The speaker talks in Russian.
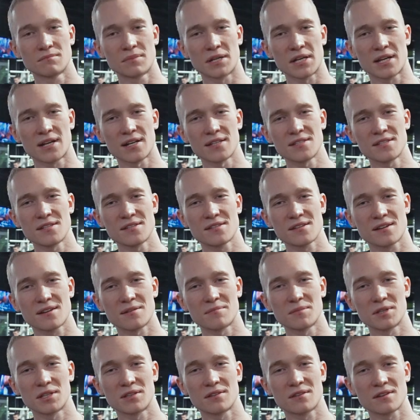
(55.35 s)
Приходите
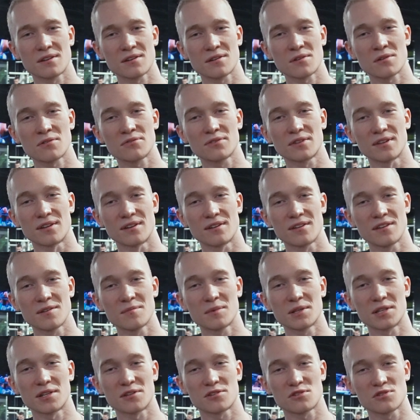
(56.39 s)
ко мне на тренировки, и
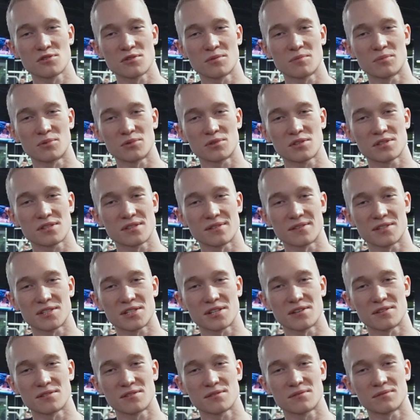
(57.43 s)
мы начнем путь к
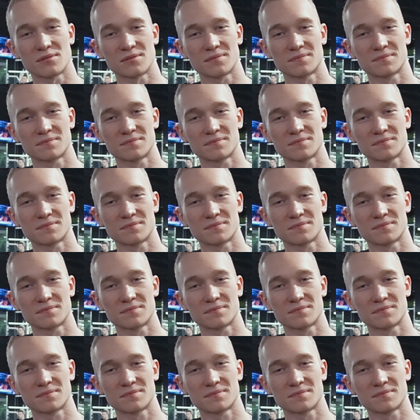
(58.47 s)
совершенству.